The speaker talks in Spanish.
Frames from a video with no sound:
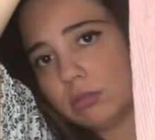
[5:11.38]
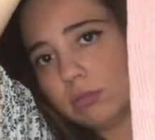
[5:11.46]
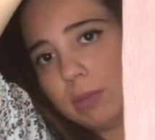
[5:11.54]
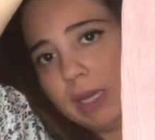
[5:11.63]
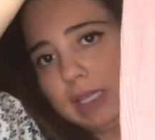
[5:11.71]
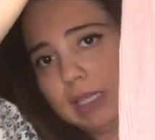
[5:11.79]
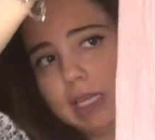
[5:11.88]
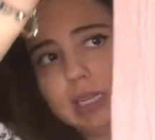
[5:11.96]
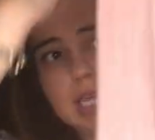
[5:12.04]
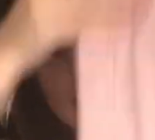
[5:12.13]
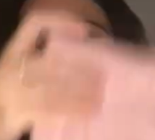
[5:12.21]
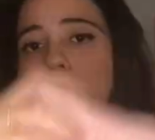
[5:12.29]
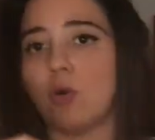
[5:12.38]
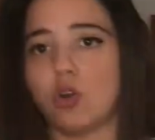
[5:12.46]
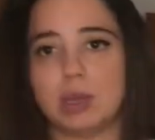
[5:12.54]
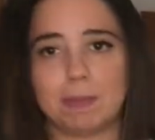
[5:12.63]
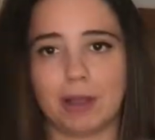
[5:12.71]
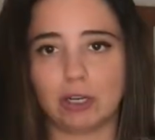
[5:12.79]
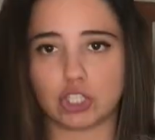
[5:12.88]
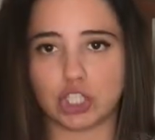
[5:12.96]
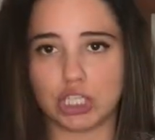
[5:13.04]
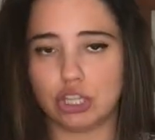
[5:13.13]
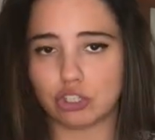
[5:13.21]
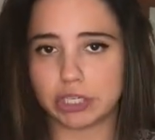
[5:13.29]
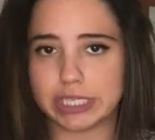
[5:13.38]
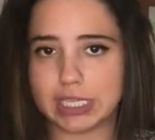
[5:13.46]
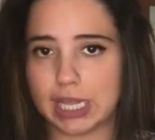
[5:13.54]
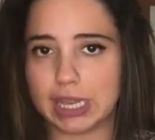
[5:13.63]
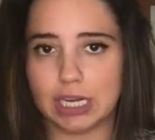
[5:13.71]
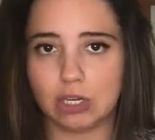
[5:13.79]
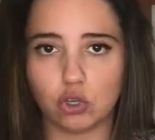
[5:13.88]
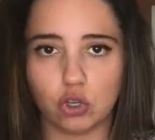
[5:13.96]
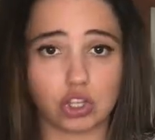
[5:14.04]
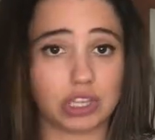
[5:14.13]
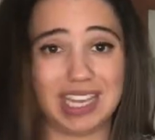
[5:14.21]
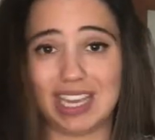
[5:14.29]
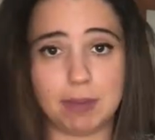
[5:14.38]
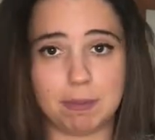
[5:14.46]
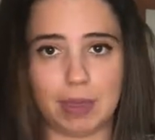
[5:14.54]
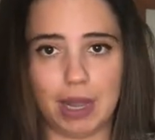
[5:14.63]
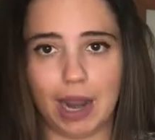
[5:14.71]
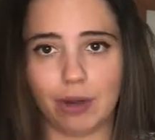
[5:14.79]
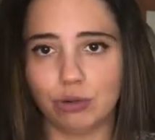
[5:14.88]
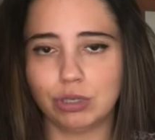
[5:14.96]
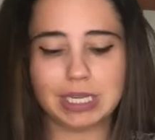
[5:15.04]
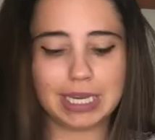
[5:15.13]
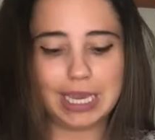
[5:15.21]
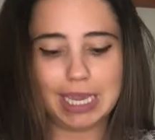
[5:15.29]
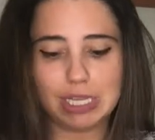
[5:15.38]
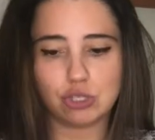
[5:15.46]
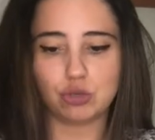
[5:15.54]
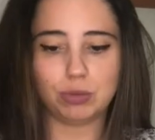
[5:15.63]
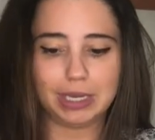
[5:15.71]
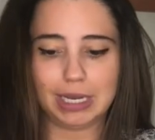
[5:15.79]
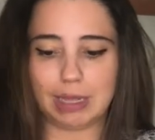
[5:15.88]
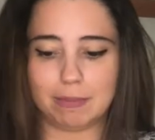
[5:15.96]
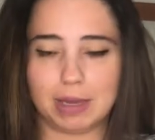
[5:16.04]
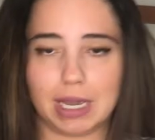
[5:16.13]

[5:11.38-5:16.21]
para entretiempo y para los sitios que sean del norte en verano. Esto viene también